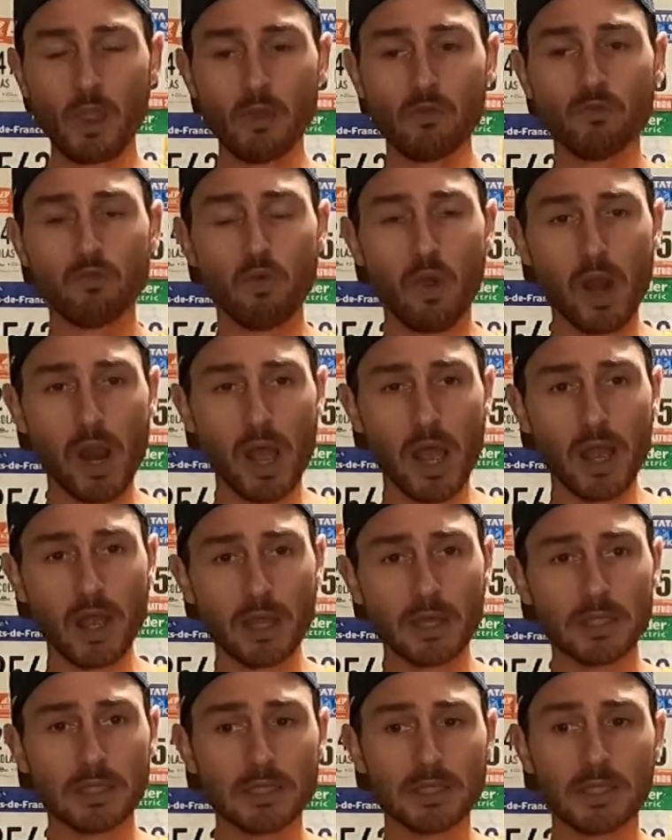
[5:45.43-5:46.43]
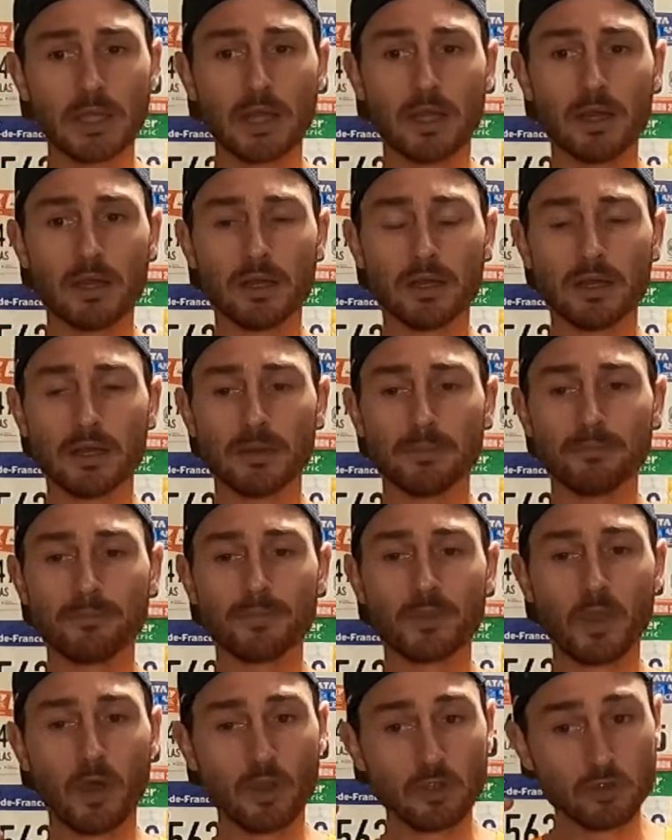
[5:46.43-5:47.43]
Voilà. Euh,
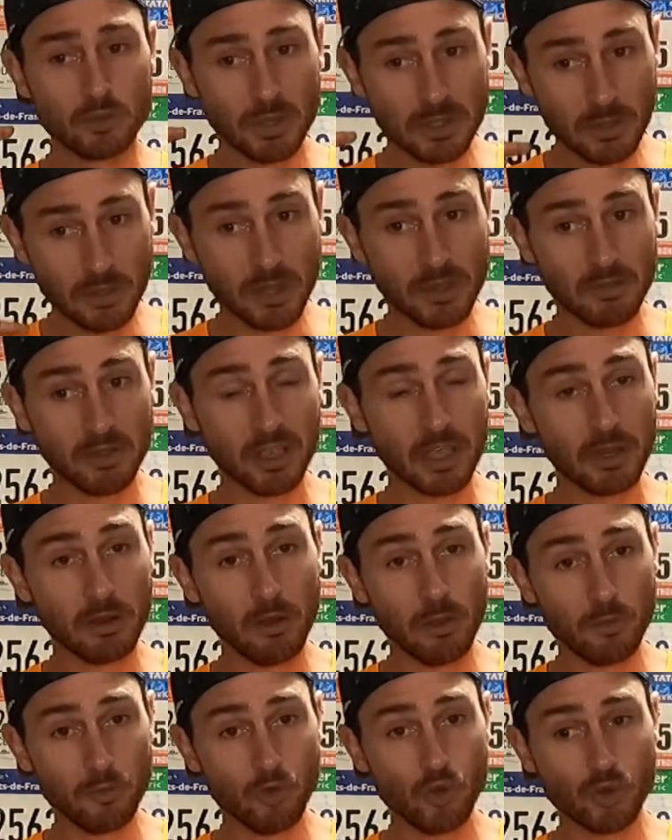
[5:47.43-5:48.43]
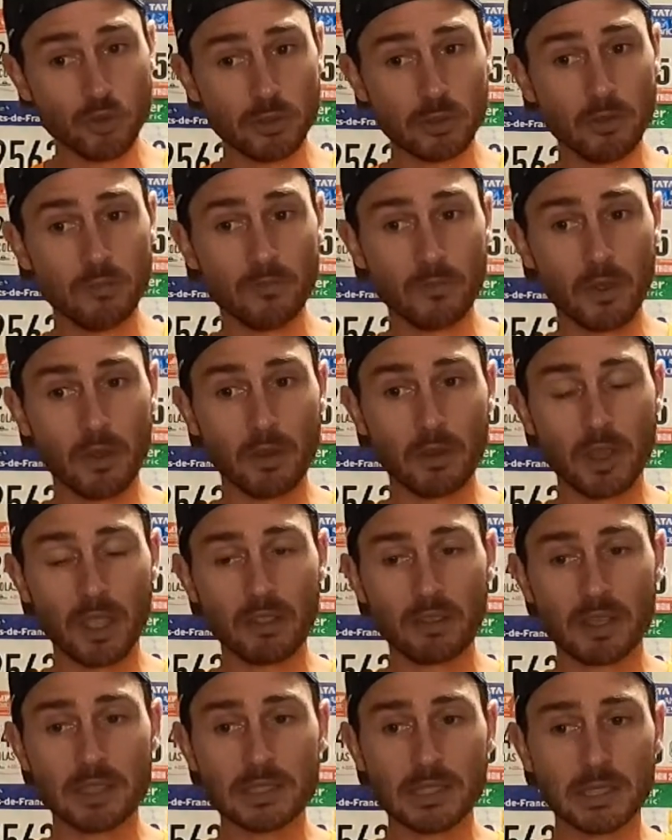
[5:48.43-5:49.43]
ensuite, en avril, le Mute,
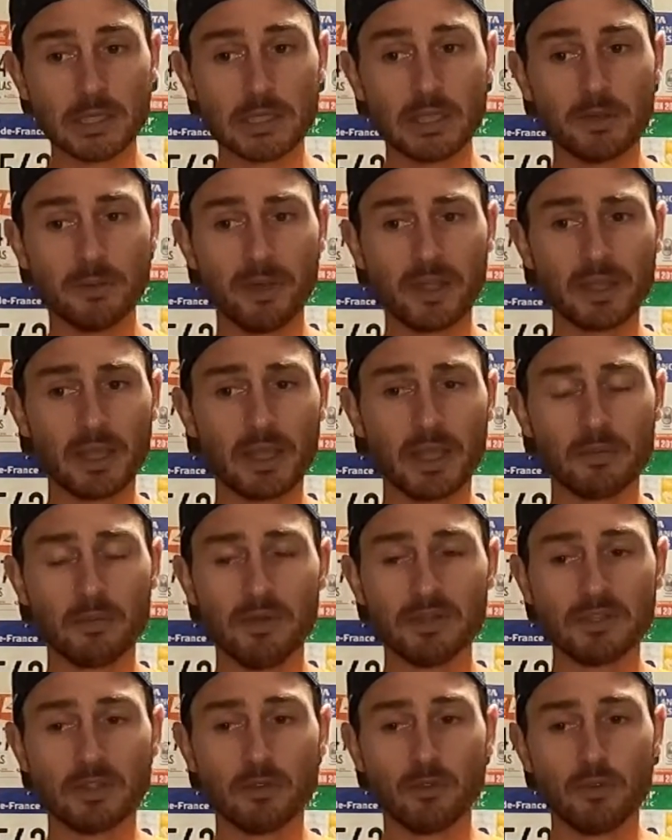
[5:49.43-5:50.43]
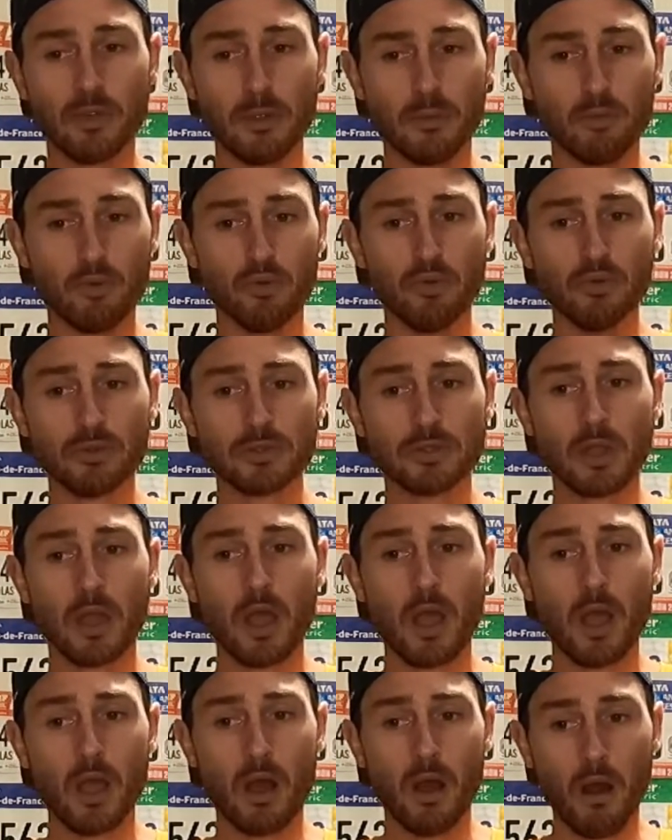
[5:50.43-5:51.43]
85 euh, km et 4000 CDD+.
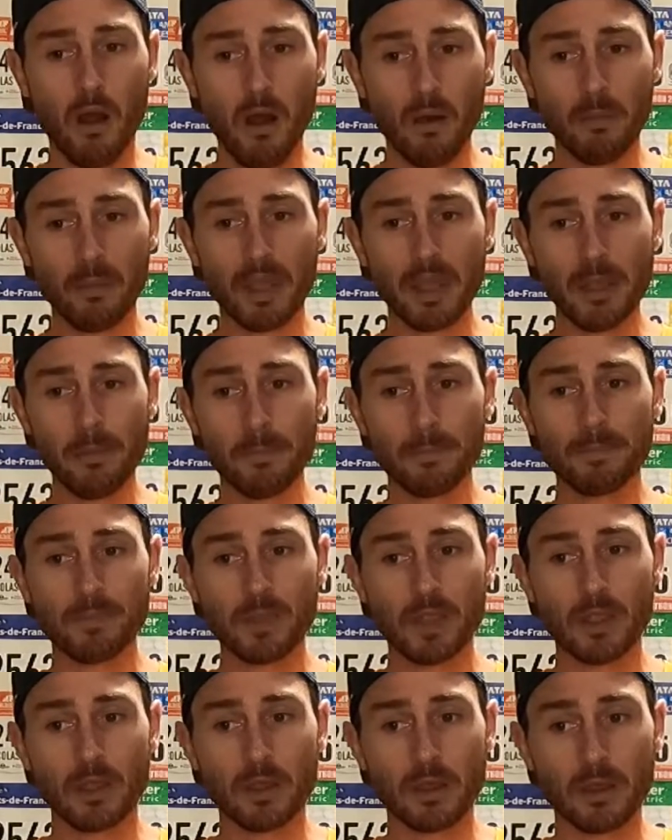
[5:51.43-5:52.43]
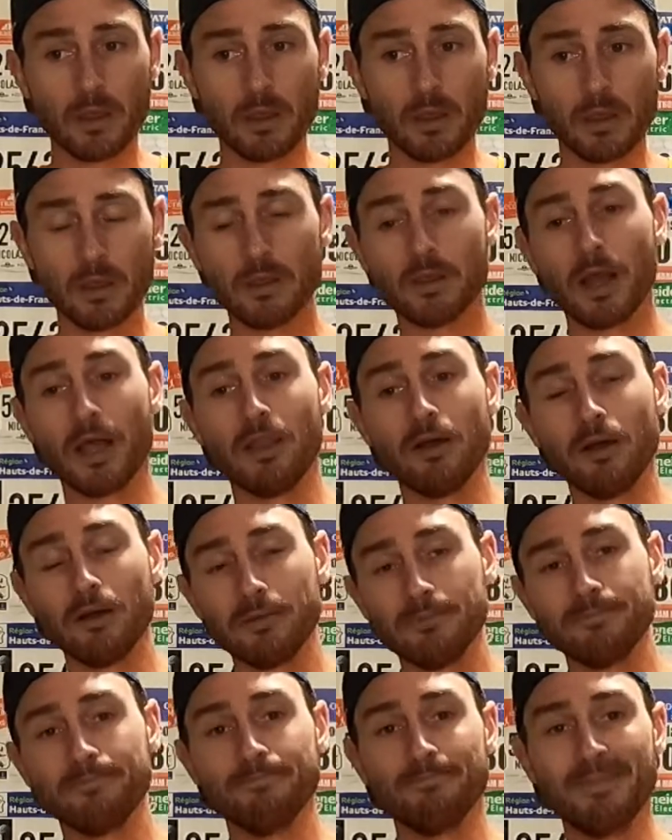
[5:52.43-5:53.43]
En mai, euh,
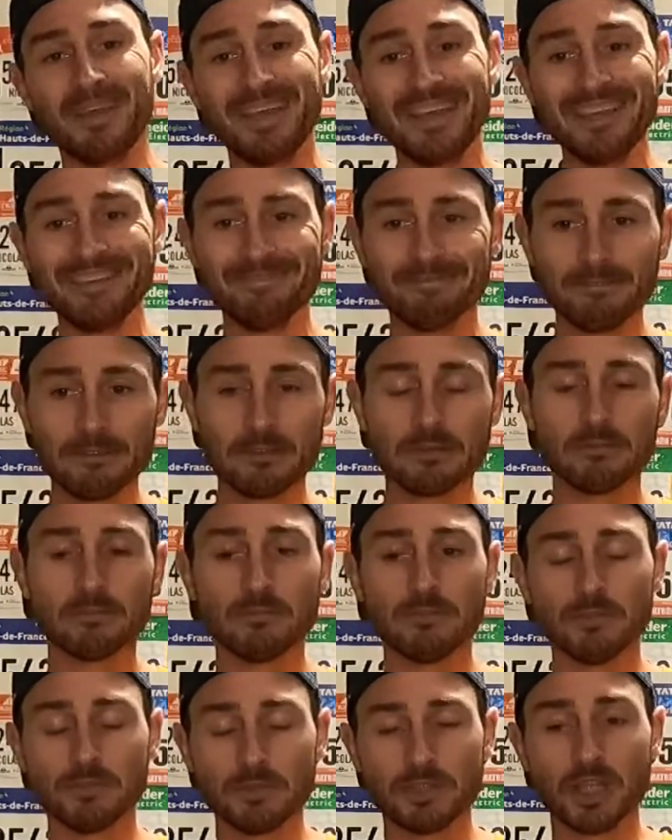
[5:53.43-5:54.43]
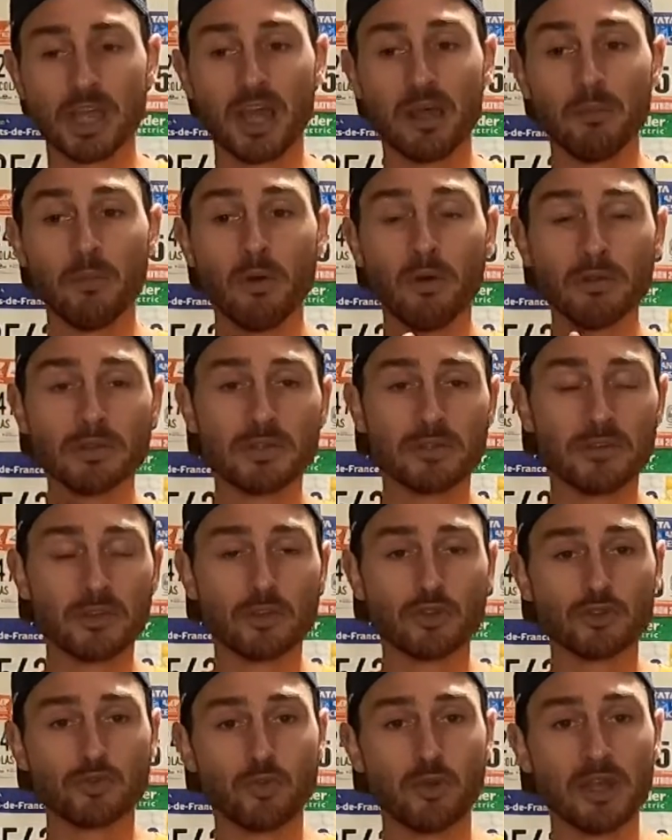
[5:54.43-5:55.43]
alors, mai, généralement, c'est vrai
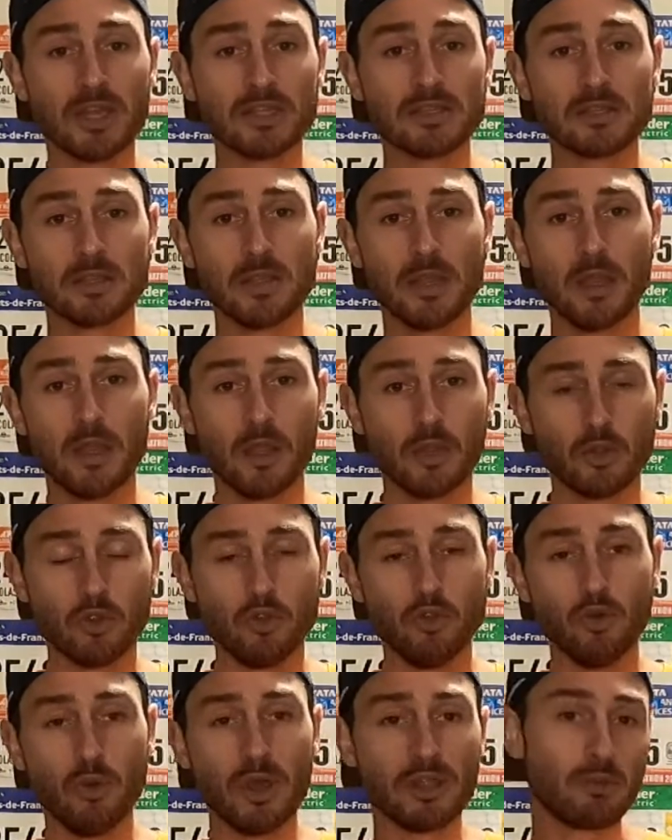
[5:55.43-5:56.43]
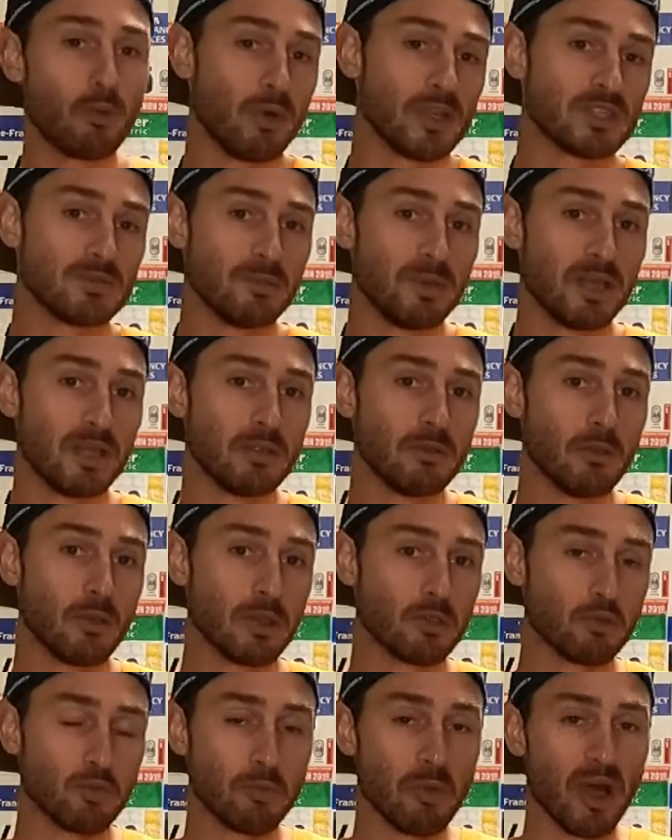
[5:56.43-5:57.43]
que je me laisse 2 à 3 semaines de
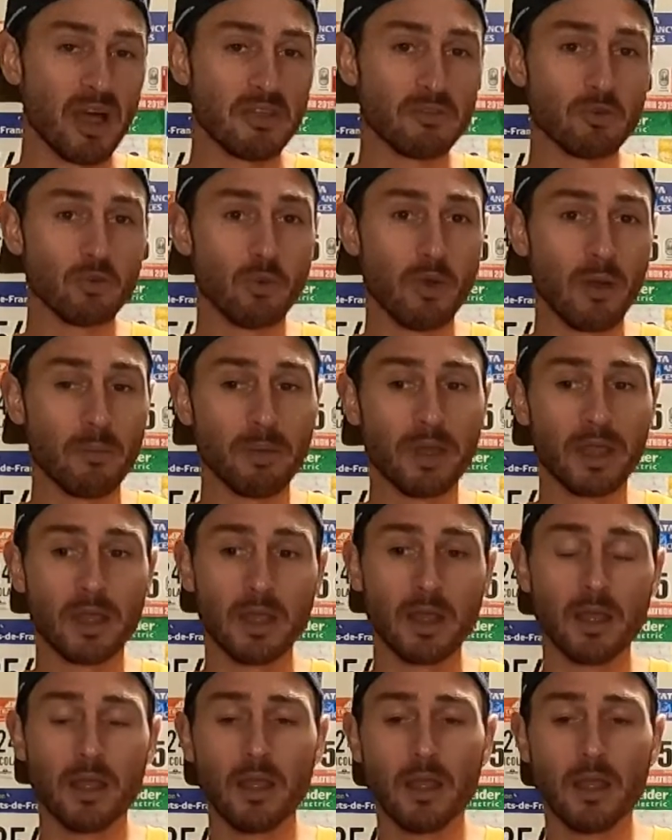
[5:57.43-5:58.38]
récupération après